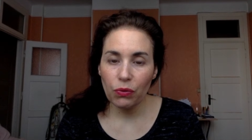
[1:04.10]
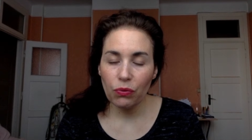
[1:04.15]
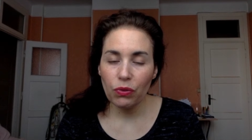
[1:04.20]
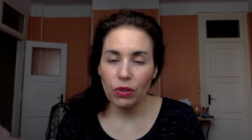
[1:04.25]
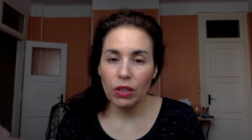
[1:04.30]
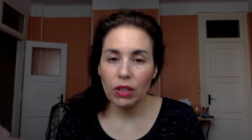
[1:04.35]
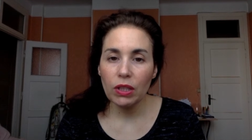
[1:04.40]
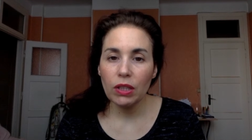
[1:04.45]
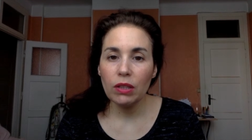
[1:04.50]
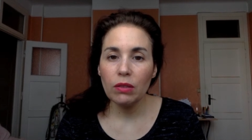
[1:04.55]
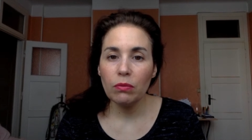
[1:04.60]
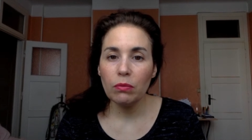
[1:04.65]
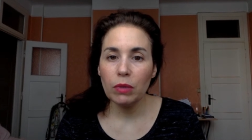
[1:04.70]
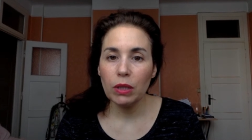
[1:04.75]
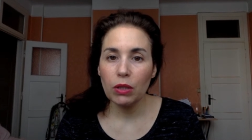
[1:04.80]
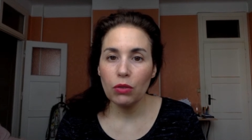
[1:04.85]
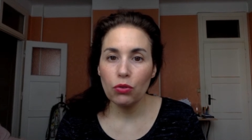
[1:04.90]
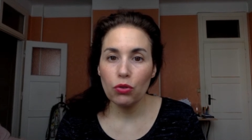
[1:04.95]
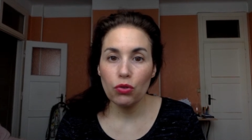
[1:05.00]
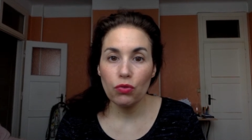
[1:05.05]
finis,
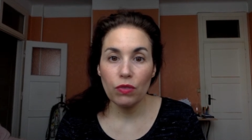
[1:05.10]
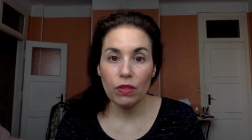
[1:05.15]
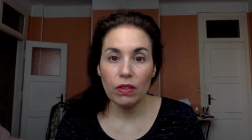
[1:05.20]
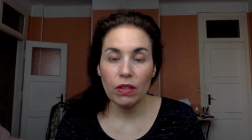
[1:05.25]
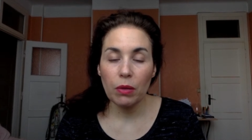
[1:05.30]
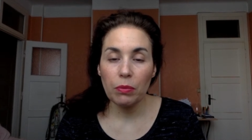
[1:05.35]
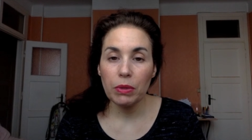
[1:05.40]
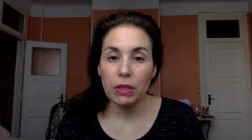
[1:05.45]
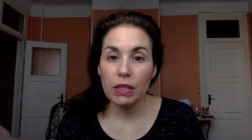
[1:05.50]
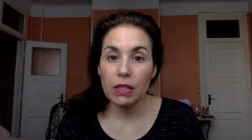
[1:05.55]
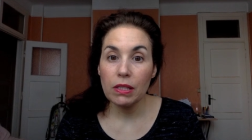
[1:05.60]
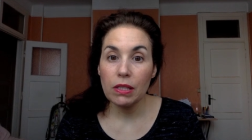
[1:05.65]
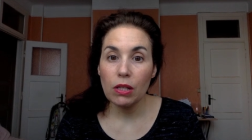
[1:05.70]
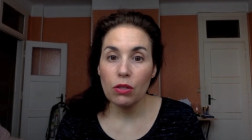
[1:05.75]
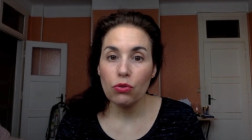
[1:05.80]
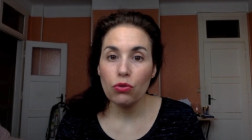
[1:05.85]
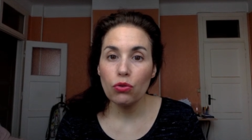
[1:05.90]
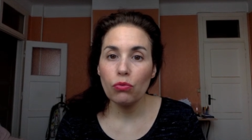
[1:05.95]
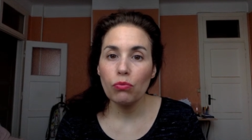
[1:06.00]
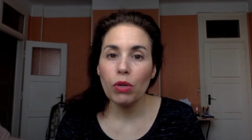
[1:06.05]
mais que je vais terminer
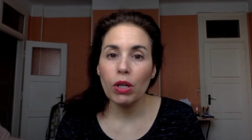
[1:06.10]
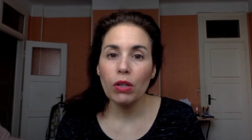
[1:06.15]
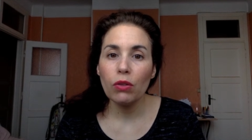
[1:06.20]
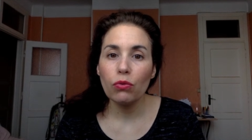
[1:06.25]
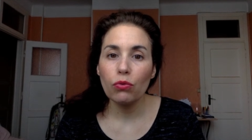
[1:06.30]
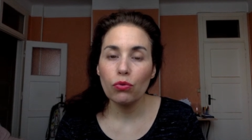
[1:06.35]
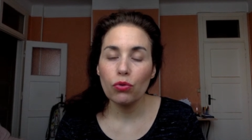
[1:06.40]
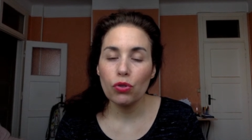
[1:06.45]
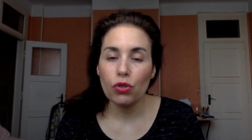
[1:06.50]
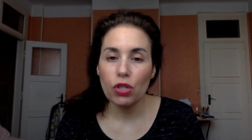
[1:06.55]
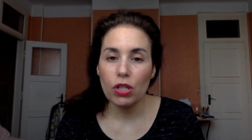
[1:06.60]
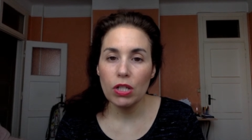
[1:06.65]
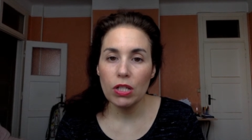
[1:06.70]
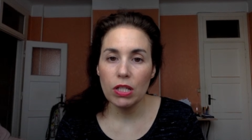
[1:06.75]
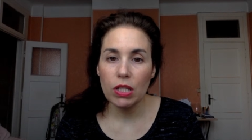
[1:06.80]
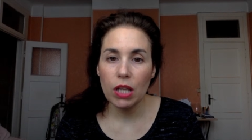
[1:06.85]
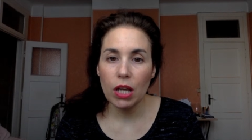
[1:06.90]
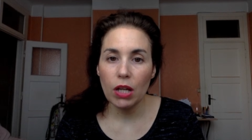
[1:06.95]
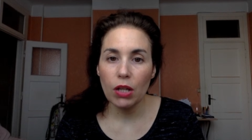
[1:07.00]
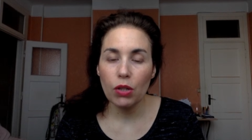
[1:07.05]
cette semaine. Donc je
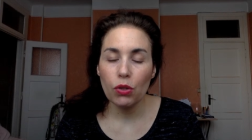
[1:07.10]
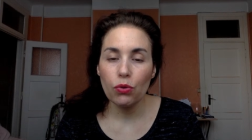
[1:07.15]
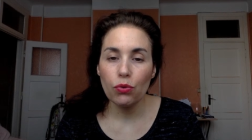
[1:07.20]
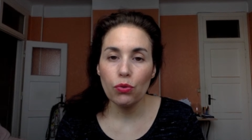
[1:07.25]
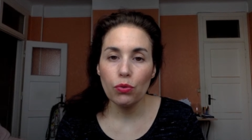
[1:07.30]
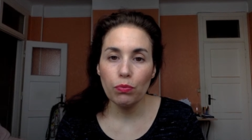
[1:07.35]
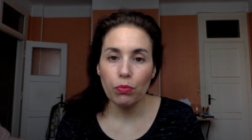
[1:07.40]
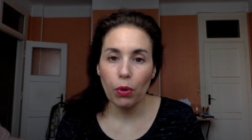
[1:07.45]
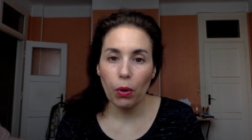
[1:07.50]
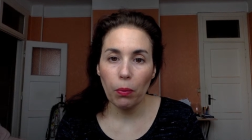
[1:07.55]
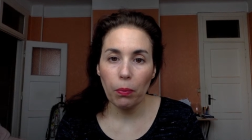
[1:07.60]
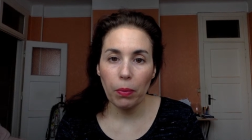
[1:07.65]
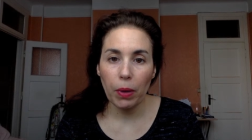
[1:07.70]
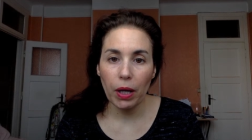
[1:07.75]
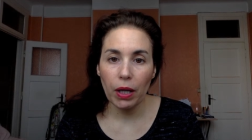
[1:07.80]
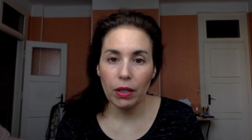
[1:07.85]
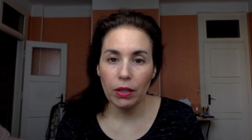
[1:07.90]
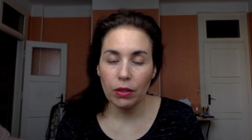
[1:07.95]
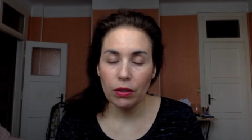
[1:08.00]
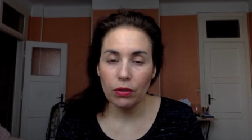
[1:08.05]
les ai inclus pour
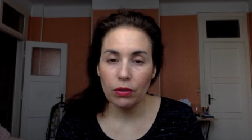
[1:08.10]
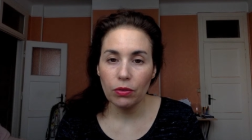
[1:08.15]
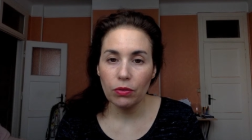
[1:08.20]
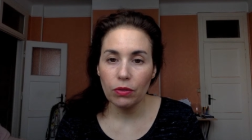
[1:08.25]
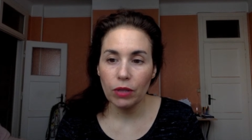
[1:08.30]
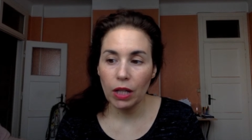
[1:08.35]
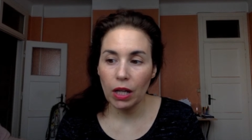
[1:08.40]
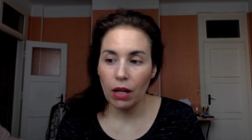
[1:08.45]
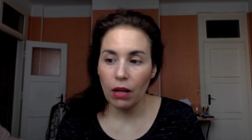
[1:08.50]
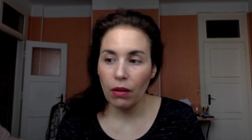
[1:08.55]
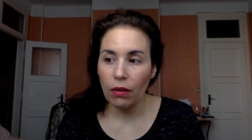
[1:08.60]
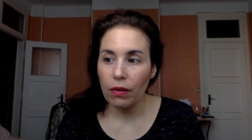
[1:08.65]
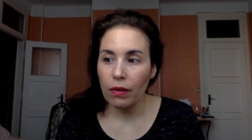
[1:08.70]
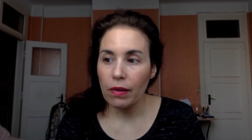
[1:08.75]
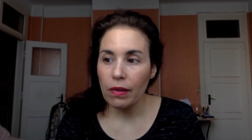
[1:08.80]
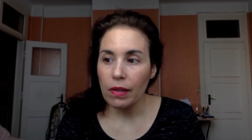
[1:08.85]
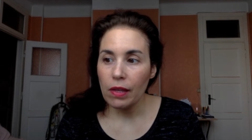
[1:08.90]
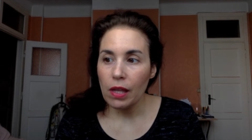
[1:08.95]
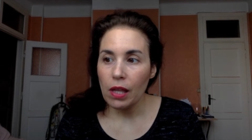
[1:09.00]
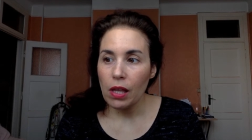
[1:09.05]
pas que voilà
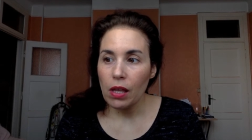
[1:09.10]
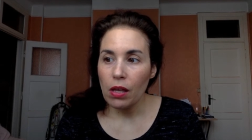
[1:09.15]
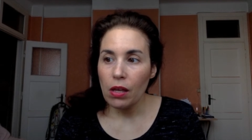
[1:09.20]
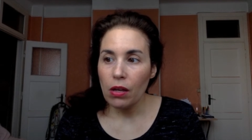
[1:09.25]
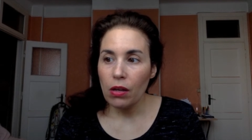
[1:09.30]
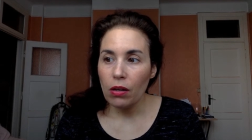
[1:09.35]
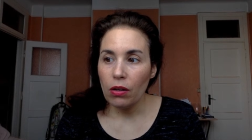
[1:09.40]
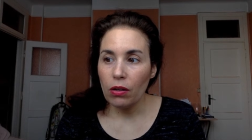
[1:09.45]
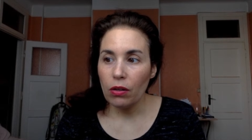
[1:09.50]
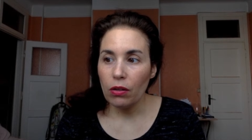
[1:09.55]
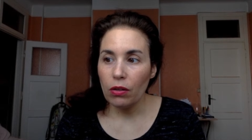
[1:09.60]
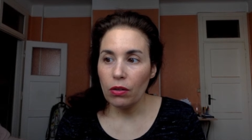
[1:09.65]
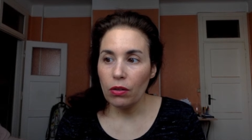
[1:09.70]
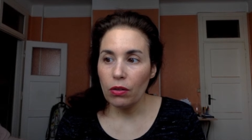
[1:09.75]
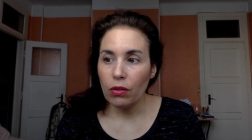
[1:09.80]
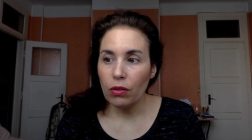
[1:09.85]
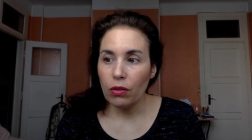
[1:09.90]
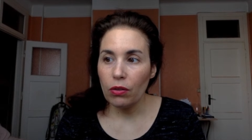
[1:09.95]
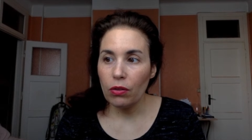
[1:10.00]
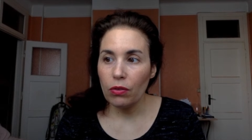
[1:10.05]

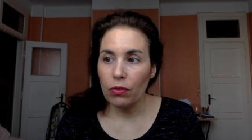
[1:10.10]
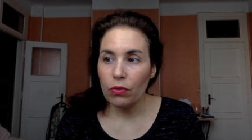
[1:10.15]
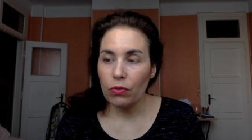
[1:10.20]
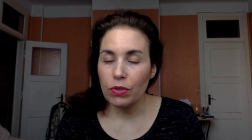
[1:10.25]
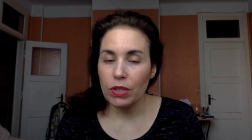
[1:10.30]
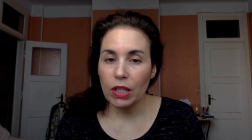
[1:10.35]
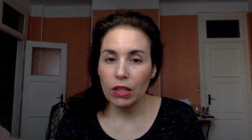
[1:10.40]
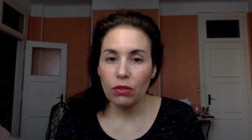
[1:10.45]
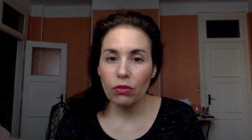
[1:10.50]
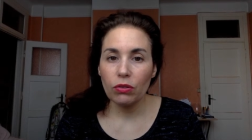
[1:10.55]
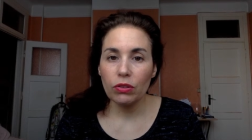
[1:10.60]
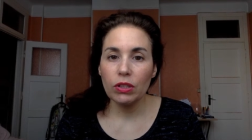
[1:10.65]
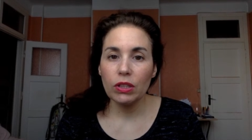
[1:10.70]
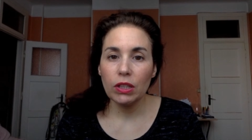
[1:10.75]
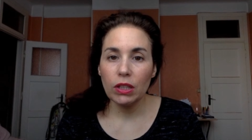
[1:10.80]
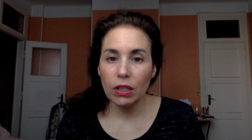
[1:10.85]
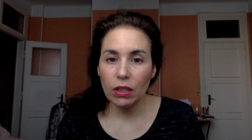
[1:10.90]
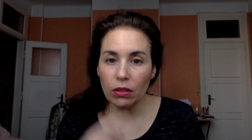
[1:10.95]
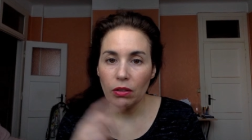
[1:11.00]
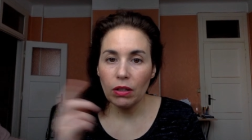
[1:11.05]
euh, vous
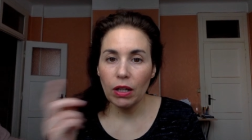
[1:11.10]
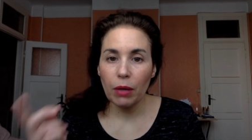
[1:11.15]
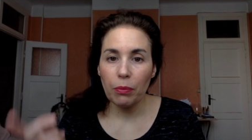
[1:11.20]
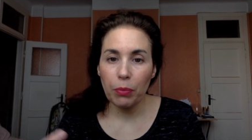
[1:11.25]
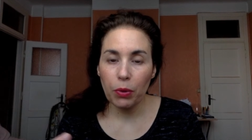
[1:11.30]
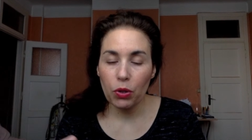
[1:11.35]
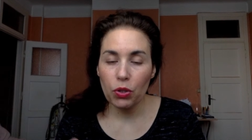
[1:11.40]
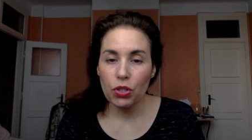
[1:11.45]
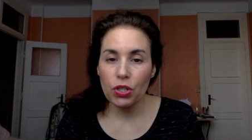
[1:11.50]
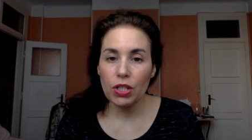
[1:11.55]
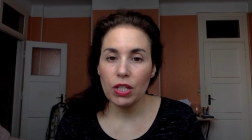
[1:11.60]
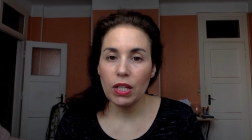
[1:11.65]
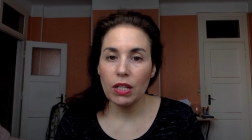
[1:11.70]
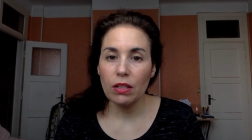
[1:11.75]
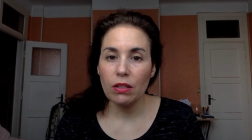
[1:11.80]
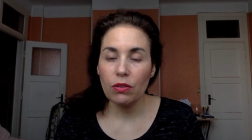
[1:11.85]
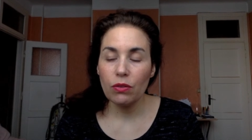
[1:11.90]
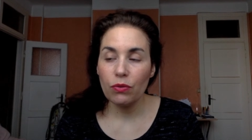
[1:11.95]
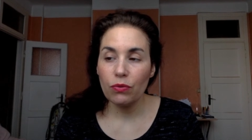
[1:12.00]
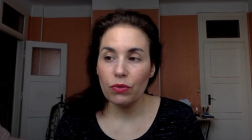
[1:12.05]
attendiez euh, la
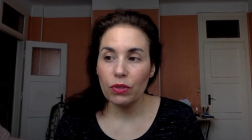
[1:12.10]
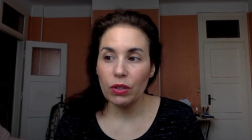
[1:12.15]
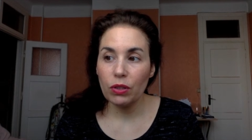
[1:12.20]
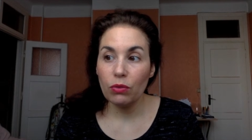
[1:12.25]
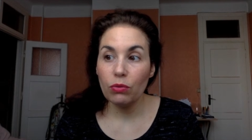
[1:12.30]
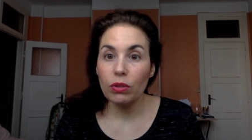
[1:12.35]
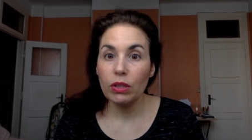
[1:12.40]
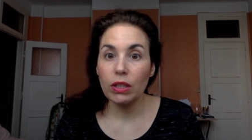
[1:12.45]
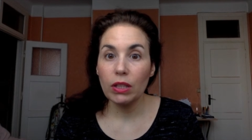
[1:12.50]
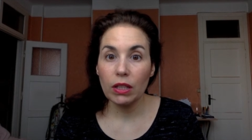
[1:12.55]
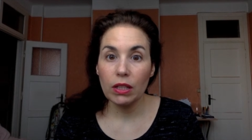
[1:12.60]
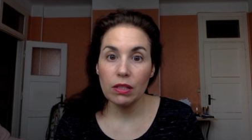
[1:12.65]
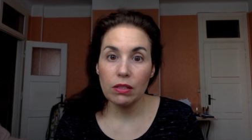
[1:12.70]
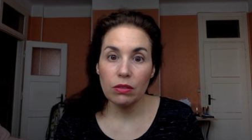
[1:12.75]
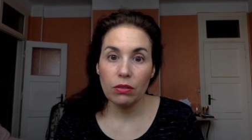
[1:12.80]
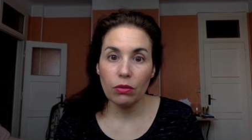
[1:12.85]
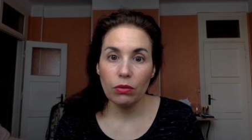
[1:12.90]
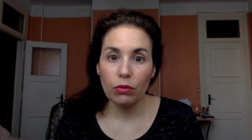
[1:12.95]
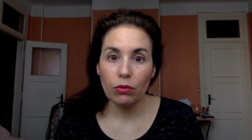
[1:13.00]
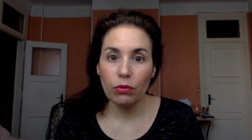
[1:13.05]
prochaine vidéo qui
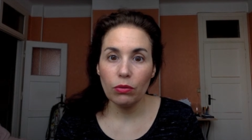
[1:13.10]
risque